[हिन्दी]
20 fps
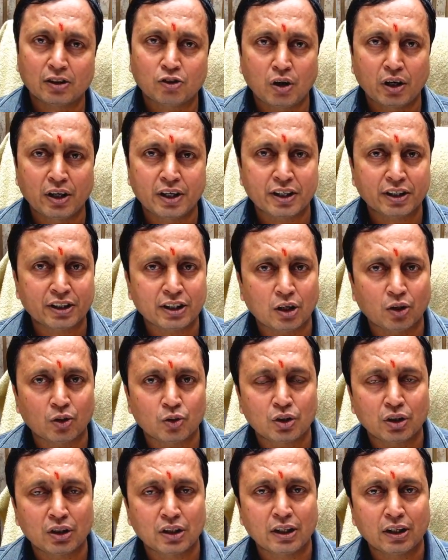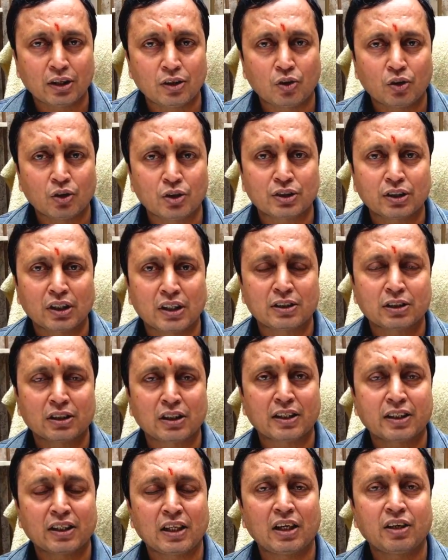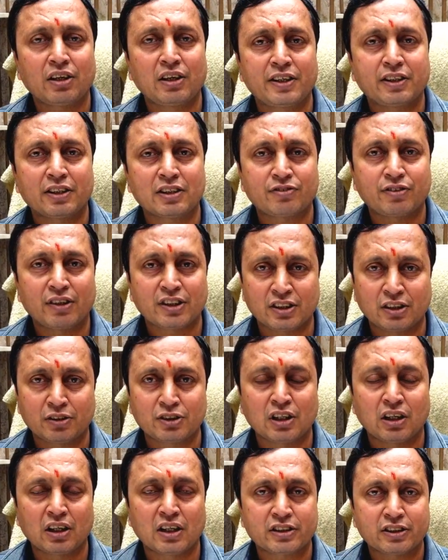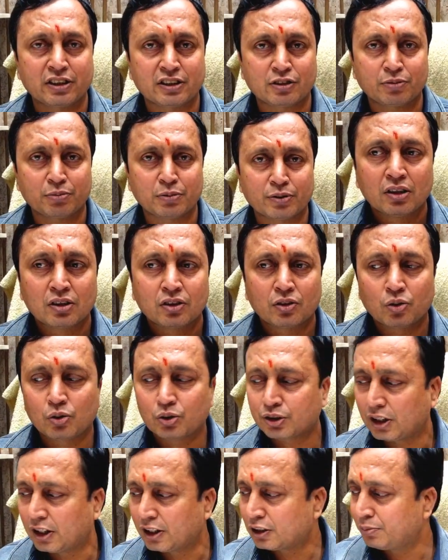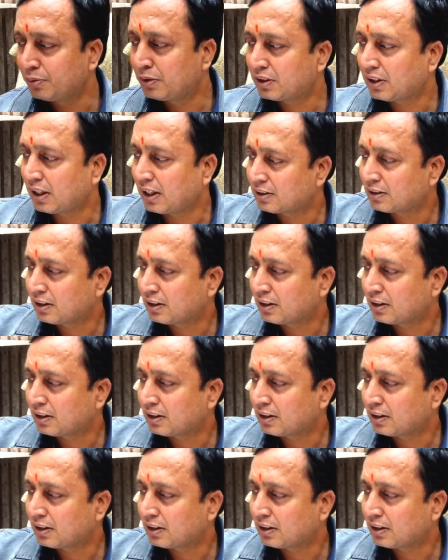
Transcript: क्वालिटी क्या होती है और शर्ट्स का क्या लेटेस्ट फैशन चल रहा है शर्ट्स में तो शर्ट्स में इस